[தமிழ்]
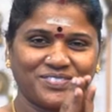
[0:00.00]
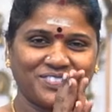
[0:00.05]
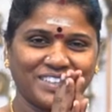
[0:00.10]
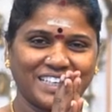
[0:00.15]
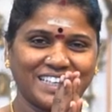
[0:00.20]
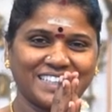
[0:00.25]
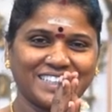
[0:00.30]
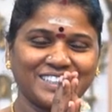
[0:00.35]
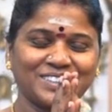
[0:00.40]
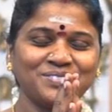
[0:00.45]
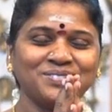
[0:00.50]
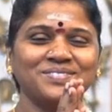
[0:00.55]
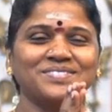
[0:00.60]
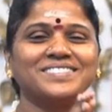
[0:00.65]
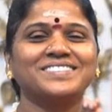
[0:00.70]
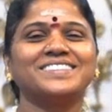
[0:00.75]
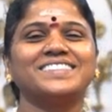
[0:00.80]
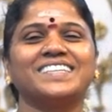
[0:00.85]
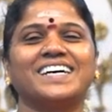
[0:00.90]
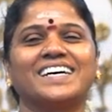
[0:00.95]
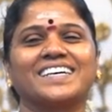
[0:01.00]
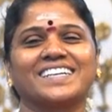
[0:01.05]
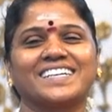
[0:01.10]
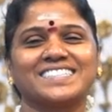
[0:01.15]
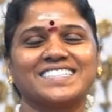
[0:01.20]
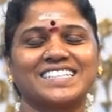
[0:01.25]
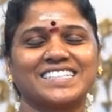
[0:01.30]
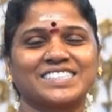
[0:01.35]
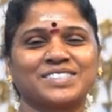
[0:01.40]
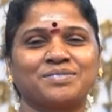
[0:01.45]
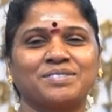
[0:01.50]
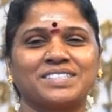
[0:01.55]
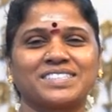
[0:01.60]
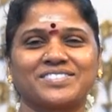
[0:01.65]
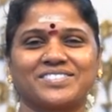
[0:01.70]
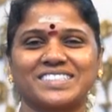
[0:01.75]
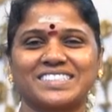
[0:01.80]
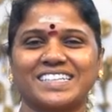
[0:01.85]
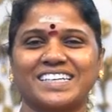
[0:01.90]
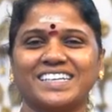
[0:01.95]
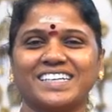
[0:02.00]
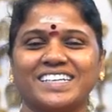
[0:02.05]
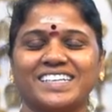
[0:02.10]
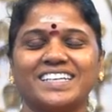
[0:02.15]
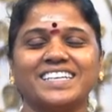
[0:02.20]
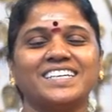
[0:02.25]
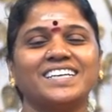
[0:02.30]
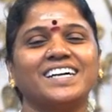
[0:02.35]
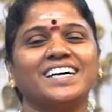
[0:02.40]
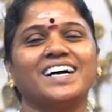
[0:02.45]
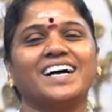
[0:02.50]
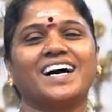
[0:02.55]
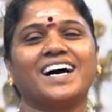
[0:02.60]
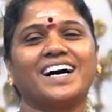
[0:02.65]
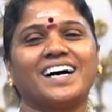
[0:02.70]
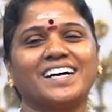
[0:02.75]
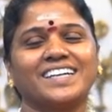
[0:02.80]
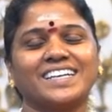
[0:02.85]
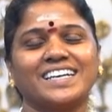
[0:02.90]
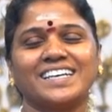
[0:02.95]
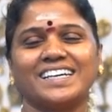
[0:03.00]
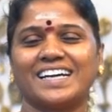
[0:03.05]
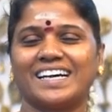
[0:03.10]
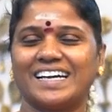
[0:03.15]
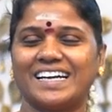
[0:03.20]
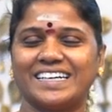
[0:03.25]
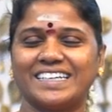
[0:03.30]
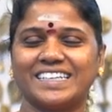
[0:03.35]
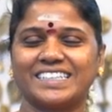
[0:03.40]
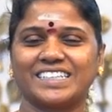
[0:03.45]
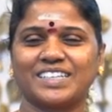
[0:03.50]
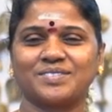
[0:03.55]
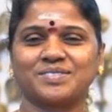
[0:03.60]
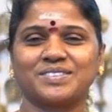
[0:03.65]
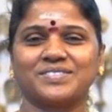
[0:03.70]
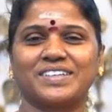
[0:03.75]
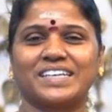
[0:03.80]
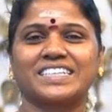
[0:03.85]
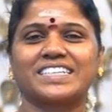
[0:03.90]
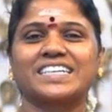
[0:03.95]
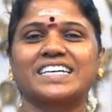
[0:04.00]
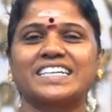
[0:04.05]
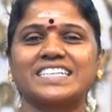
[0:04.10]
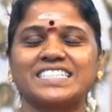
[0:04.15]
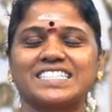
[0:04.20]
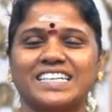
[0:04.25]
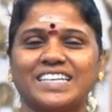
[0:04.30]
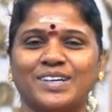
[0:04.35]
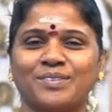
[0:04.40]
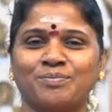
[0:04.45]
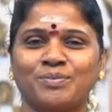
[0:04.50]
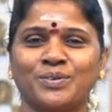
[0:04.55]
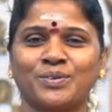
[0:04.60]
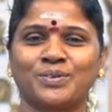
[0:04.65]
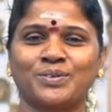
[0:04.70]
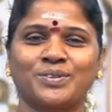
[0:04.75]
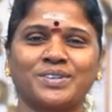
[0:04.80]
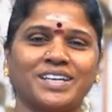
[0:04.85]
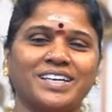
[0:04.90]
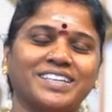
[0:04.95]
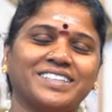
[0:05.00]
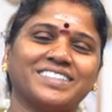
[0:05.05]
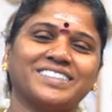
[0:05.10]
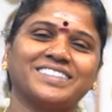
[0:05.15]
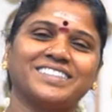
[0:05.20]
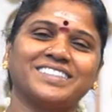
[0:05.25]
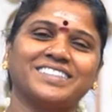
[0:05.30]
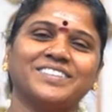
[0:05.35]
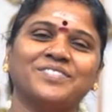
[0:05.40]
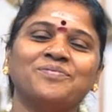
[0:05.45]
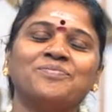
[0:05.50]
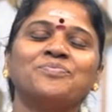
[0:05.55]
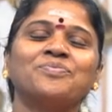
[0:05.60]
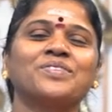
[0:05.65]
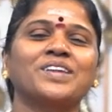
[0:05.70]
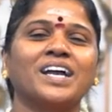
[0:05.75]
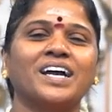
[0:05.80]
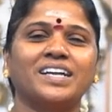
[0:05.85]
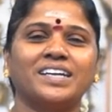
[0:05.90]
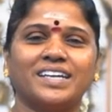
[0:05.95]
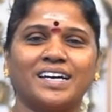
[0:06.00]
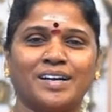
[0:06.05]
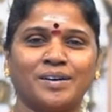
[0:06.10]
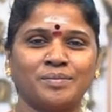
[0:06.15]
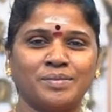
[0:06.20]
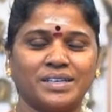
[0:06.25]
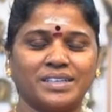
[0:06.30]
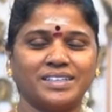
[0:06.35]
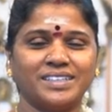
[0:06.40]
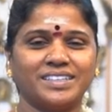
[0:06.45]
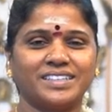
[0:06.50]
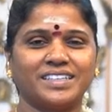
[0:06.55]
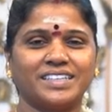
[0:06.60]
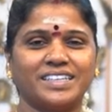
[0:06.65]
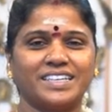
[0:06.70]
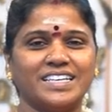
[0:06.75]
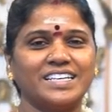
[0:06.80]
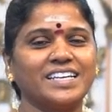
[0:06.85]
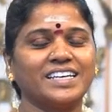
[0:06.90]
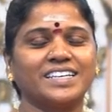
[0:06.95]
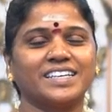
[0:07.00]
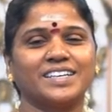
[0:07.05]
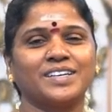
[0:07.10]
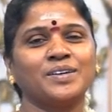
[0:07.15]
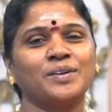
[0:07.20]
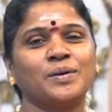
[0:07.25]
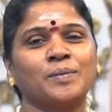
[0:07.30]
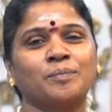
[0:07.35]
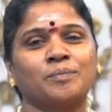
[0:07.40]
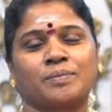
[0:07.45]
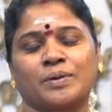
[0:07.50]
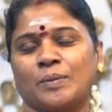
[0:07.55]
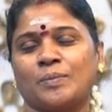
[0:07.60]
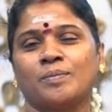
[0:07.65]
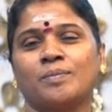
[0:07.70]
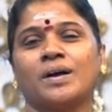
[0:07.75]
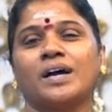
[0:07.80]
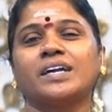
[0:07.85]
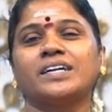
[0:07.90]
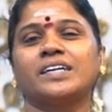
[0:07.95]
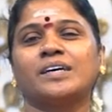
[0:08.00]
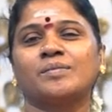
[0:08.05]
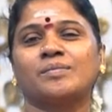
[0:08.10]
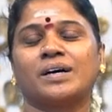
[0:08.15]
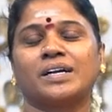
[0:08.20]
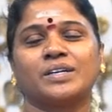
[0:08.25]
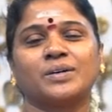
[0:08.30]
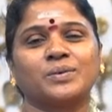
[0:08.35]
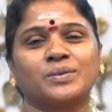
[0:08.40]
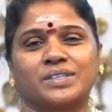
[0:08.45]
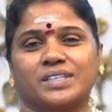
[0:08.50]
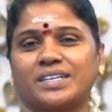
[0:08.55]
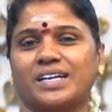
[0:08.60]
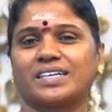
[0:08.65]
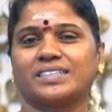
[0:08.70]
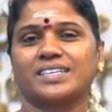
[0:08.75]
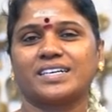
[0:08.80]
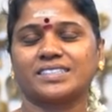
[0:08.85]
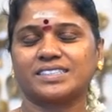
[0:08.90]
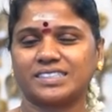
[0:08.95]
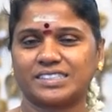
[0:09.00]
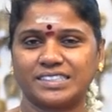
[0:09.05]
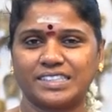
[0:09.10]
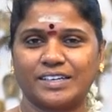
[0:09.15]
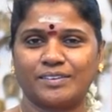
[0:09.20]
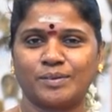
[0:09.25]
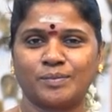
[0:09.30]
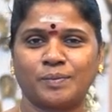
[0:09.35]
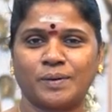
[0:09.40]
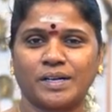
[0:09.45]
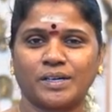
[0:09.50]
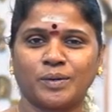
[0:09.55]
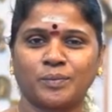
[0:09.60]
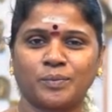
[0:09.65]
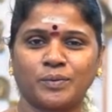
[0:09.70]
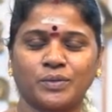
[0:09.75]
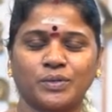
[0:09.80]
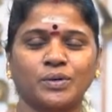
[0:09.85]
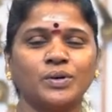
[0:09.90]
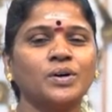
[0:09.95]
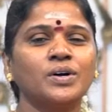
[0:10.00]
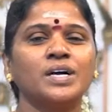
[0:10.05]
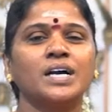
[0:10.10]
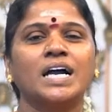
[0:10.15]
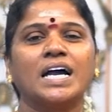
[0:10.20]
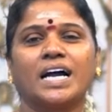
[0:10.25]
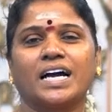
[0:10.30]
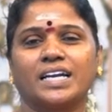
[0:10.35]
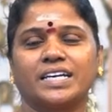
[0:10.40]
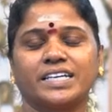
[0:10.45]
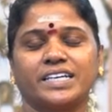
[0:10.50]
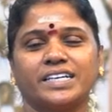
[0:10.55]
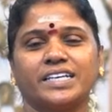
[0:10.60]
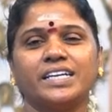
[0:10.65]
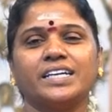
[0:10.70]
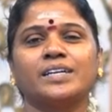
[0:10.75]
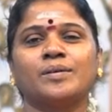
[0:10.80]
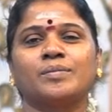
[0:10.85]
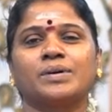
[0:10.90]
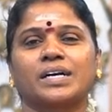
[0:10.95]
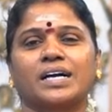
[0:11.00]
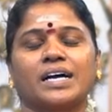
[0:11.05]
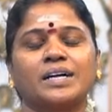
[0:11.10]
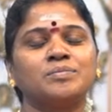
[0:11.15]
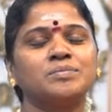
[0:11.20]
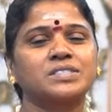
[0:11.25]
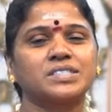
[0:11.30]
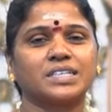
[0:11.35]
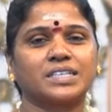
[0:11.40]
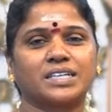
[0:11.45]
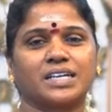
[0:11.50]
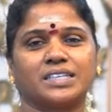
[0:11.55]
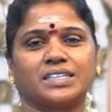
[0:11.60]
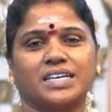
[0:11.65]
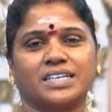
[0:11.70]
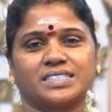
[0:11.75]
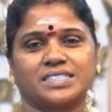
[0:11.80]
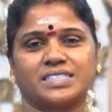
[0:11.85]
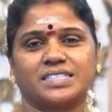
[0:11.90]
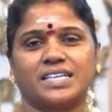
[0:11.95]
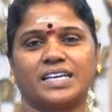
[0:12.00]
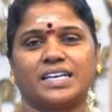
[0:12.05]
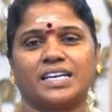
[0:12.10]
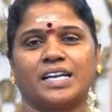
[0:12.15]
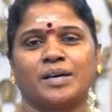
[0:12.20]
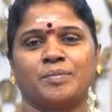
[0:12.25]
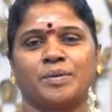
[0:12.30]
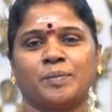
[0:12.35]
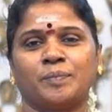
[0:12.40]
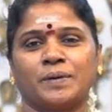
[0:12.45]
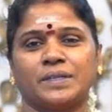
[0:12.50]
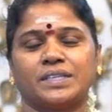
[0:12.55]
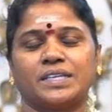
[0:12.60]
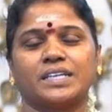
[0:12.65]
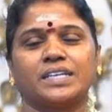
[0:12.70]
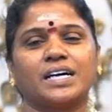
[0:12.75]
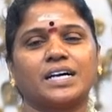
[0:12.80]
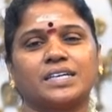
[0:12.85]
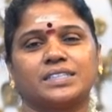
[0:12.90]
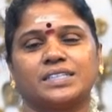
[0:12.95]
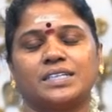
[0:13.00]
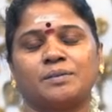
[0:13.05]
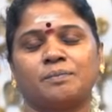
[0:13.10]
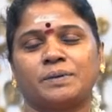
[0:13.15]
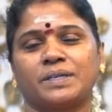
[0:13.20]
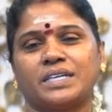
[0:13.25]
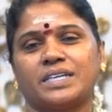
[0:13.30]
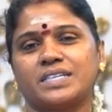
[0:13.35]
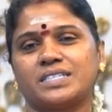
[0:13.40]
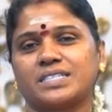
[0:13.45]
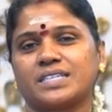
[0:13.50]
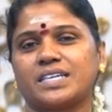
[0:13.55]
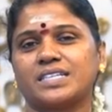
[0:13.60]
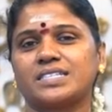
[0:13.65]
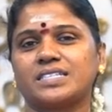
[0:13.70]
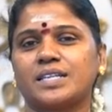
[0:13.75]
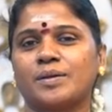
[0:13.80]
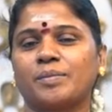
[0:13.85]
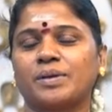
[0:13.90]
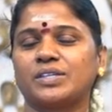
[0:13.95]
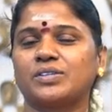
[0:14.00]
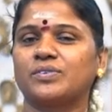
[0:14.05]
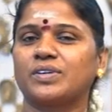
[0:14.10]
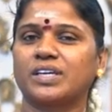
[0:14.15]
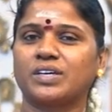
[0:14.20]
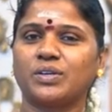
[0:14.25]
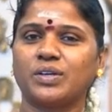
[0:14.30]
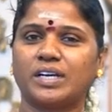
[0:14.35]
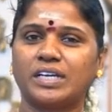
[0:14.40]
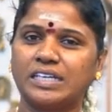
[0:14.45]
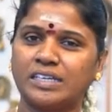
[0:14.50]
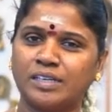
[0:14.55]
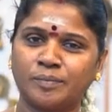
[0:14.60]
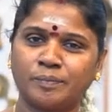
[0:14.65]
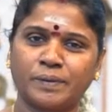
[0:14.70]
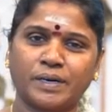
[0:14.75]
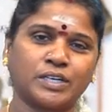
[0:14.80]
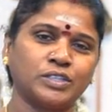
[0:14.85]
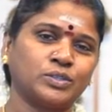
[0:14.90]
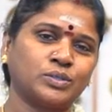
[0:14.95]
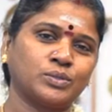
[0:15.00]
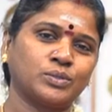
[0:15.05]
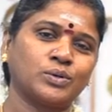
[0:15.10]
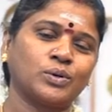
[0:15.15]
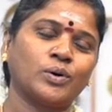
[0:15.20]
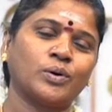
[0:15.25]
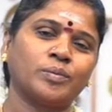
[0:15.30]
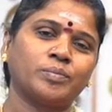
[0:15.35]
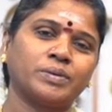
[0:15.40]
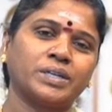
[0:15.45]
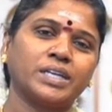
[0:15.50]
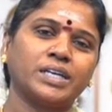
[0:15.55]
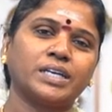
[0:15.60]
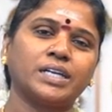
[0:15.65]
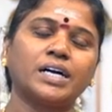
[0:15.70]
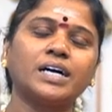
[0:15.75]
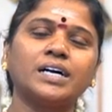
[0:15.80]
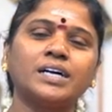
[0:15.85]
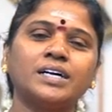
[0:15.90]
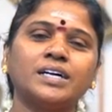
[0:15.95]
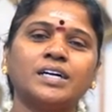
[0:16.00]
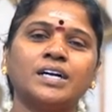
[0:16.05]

வணக்கம் நான் ராஜலக்ஷ்மி சிவசங்கரன் ஆர்எல் ஹேண்டிகிராஃப்ட்ஸ் விளக்குக்கடை சென்னை போரூரிலிருந்து நாம் இன்றைக்கி பிரம்மாண்டமான ஒரு ராதாகிருஷ்ணாவை பார்க்க போகிறோம் ஆல்ரெடி நம்ம காமிச்ச ராதாகிருஷ்ணா எல்லாமே பார்த்திங்கன்னா அதில் பெரிய சைஸ் நம்ம இது வரைக்கும் என்ன பார்த்துருக்கோம் அப்படின்னா